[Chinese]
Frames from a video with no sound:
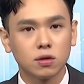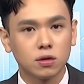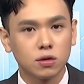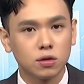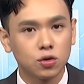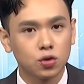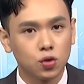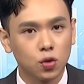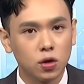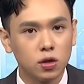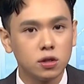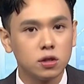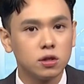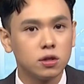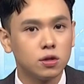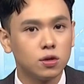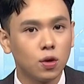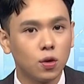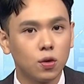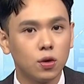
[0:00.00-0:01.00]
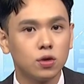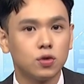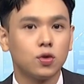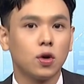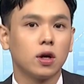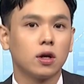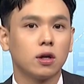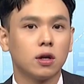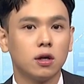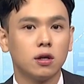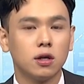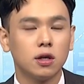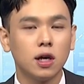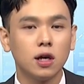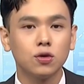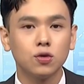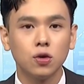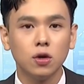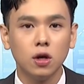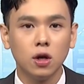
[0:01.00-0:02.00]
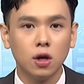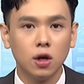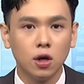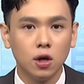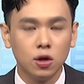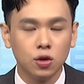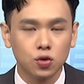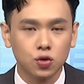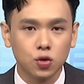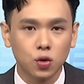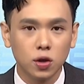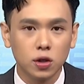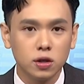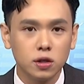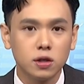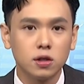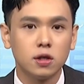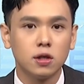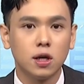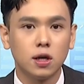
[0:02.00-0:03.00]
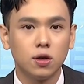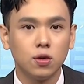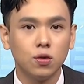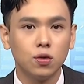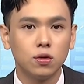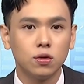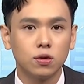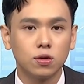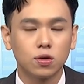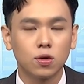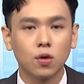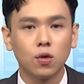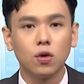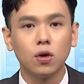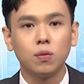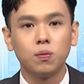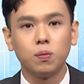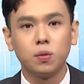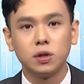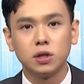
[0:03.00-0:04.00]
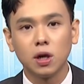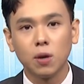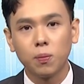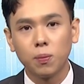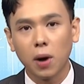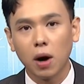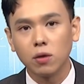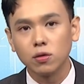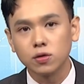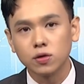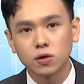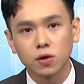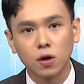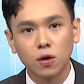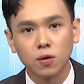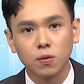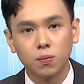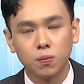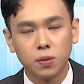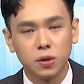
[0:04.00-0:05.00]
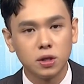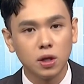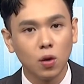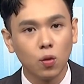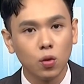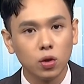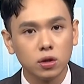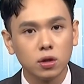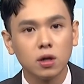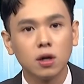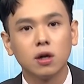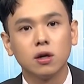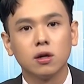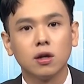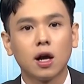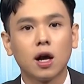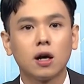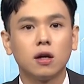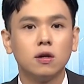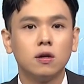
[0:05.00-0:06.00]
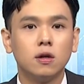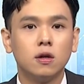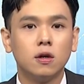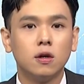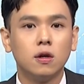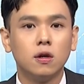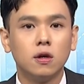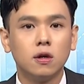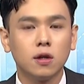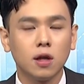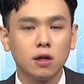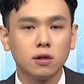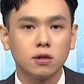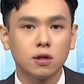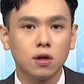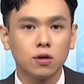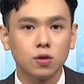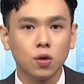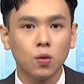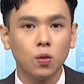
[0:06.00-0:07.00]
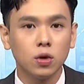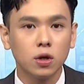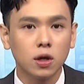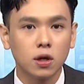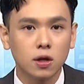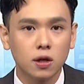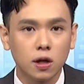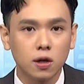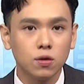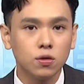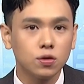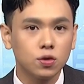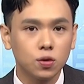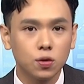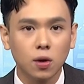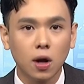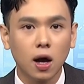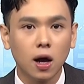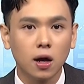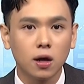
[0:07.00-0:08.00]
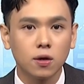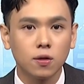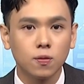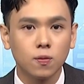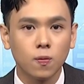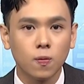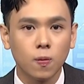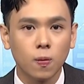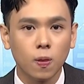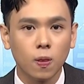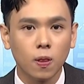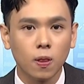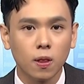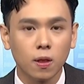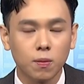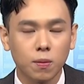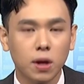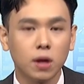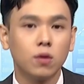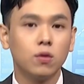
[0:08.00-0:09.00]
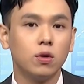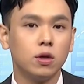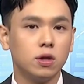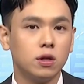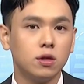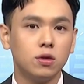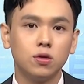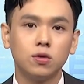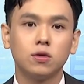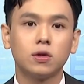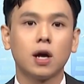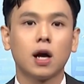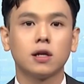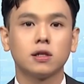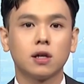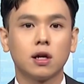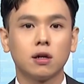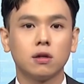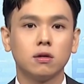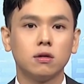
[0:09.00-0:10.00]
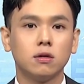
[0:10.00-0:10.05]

随时都会转割，应该说，随时言论都会比较保守、比较温和啦。那只要说温和的言论出来，美股一定就是大涨。